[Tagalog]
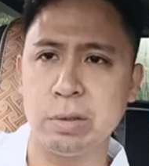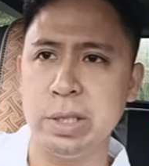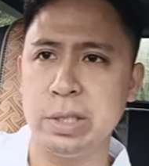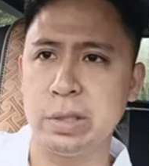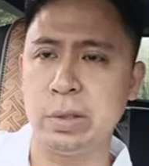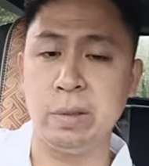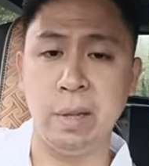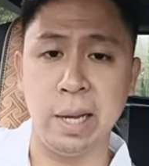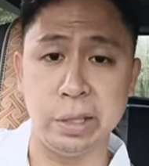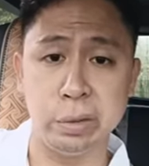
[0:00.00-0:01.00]
Kristo
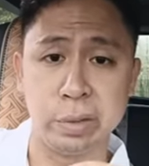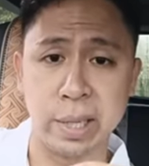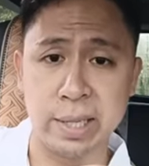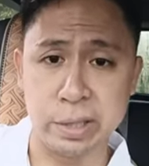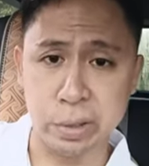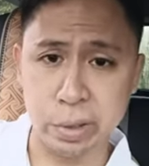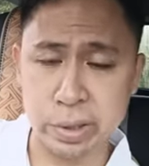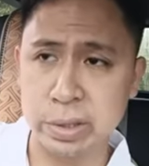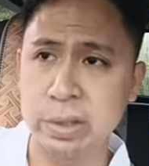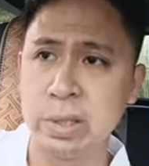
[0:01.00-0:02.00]
ay tunay na
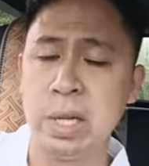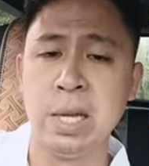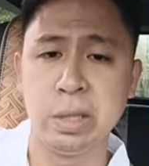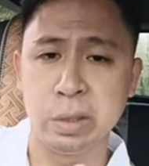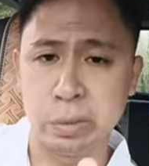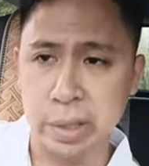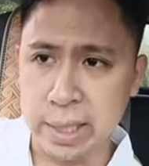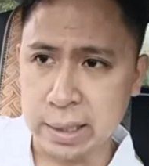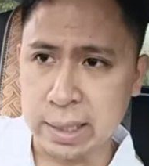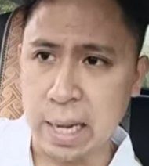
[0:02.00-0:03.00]
Diyos,
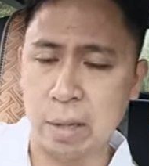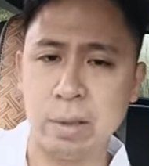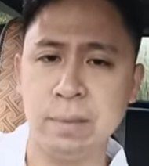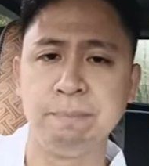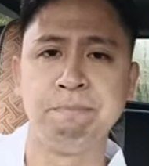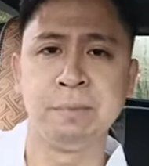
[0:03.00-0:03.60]
tunay na tao,